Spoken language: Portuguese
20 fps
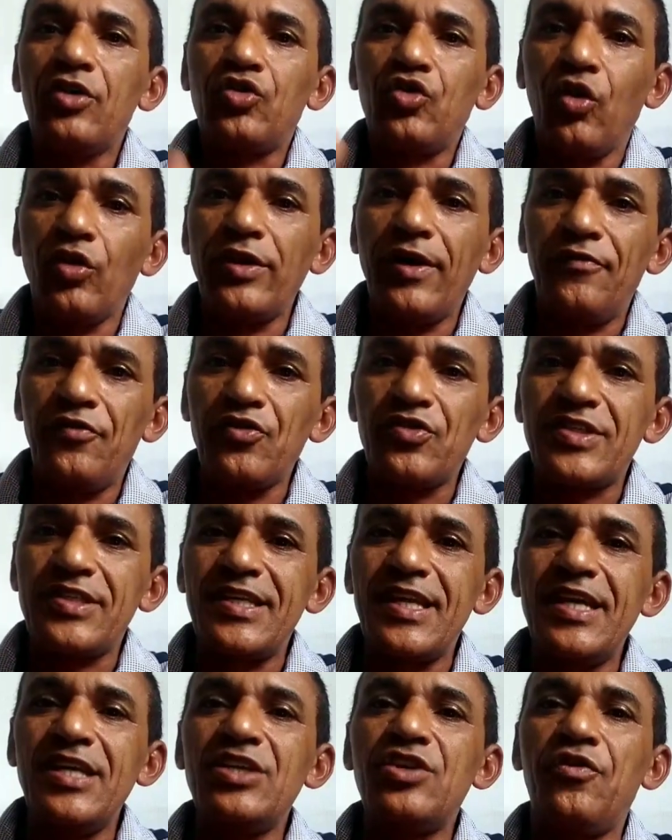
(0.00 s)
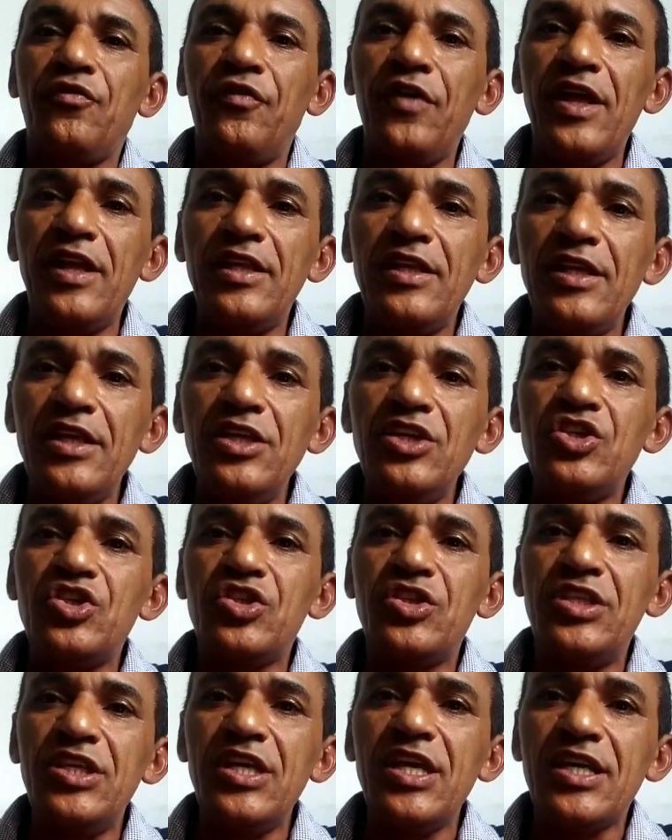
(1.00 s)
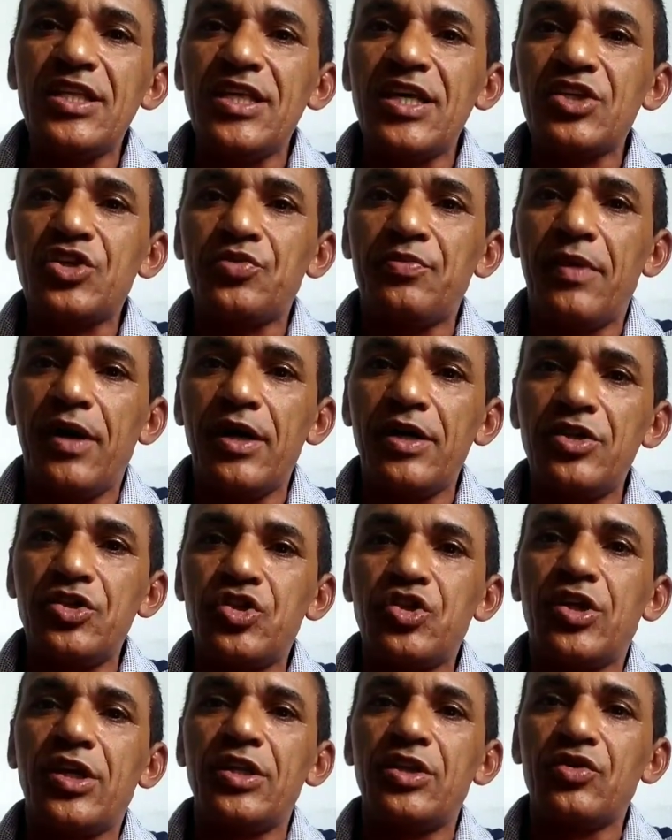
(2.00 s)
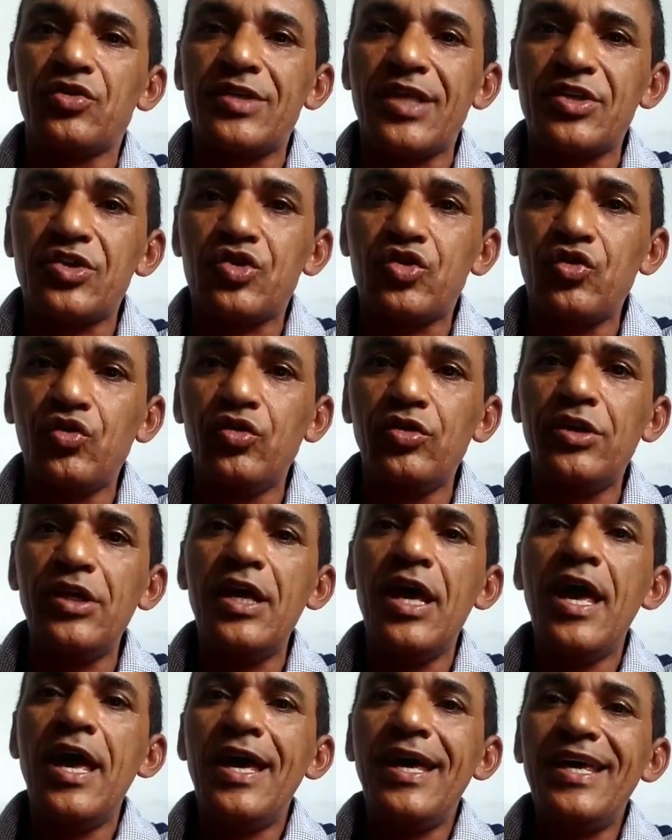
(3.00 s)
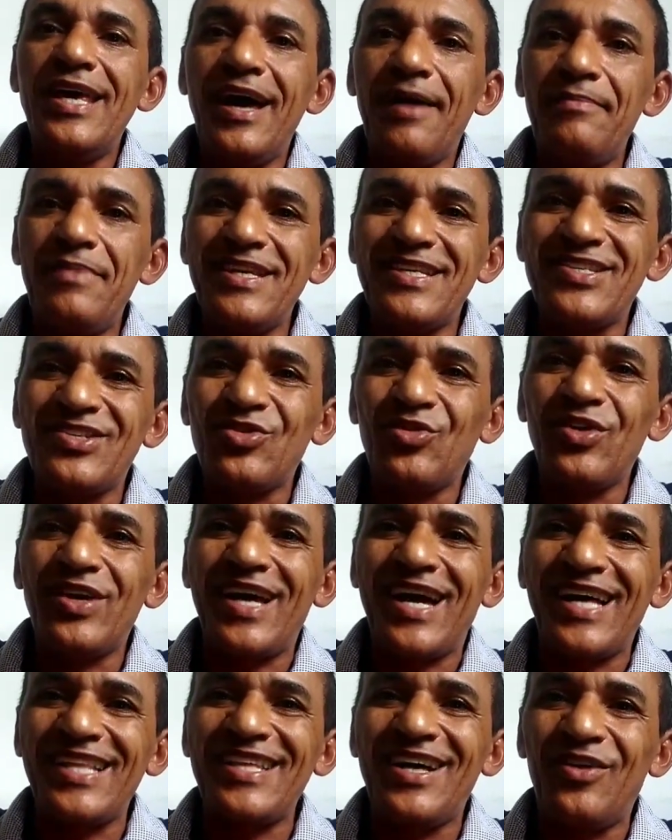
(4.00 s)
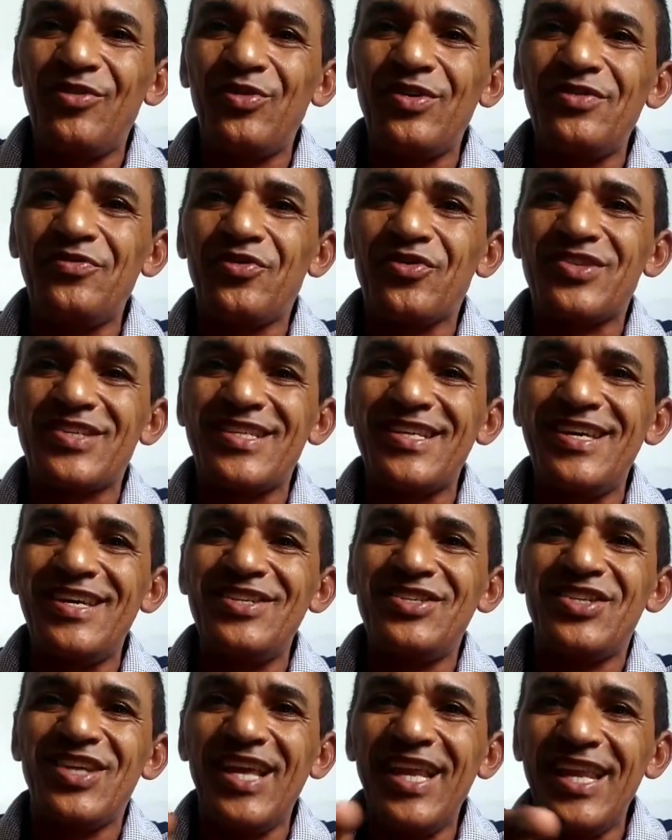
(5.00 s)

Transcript: Toda vocês, feliz Dia das Mães. Que Deus ajude e abençoe cada uma de vocês.